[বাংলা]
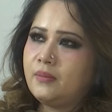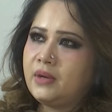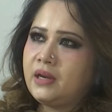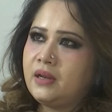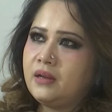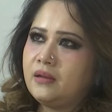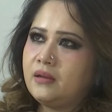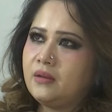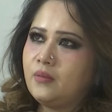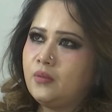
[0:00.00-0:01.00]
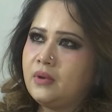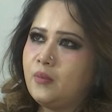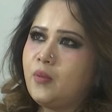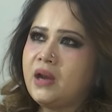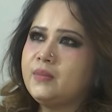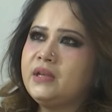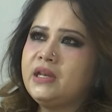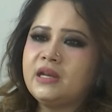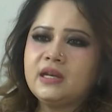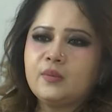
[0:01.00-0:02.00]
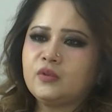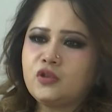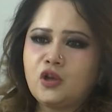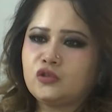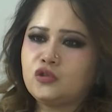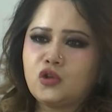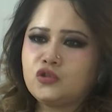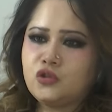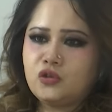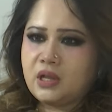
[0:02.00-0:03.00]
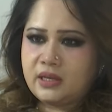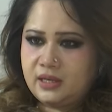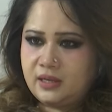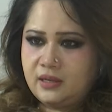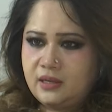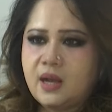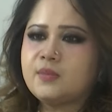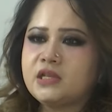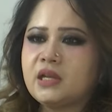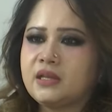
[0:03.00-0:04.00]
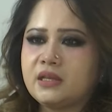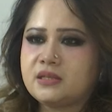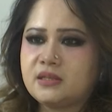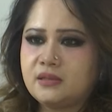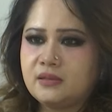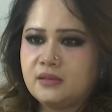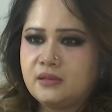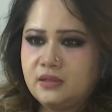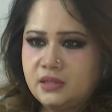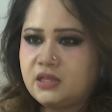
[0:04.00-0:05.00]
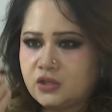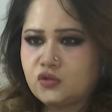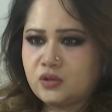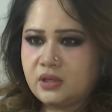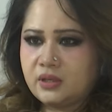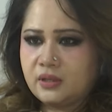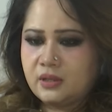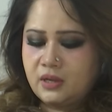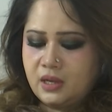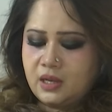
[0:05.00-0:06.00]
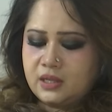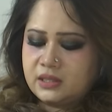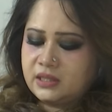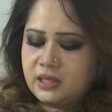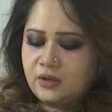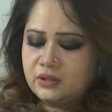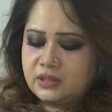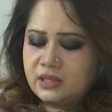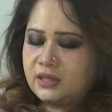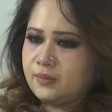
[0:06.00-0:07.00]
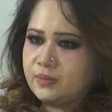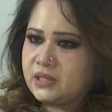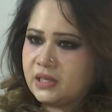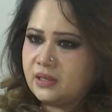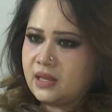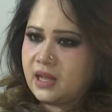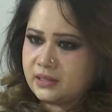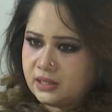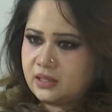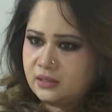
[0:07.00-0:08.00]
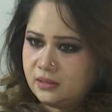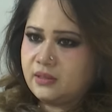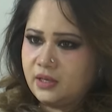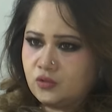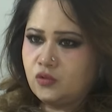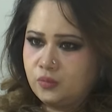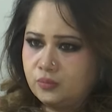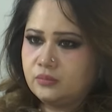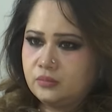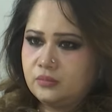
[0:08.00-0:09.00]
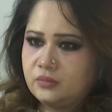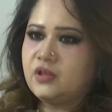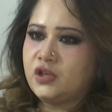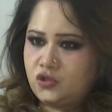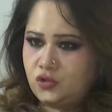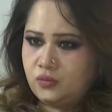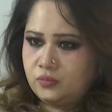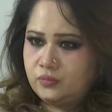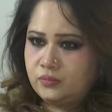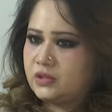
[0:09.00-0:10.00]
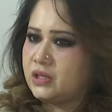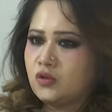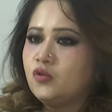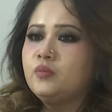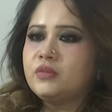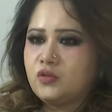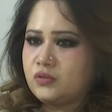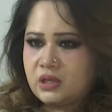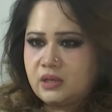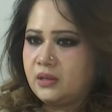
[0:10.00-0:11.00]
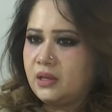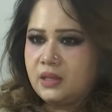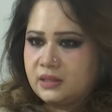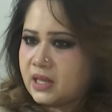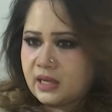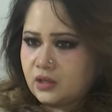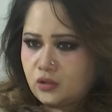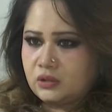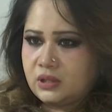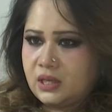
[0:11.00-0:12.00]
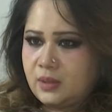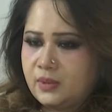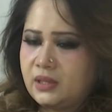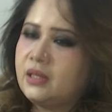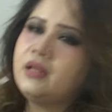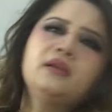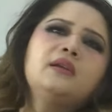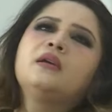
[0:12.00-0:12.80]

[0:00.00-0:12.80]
মানে ওয়ান মিলিয়নের মধ্যে হয়তো দশজনও দেখে না আমি যা দেখেছি নিজের চোখে সেটা হচ্ছে যে একটা এরকম দৃশ্য যেটা ঘুম থেকে উঠে দেখার কথা না আমার হ্যাঁ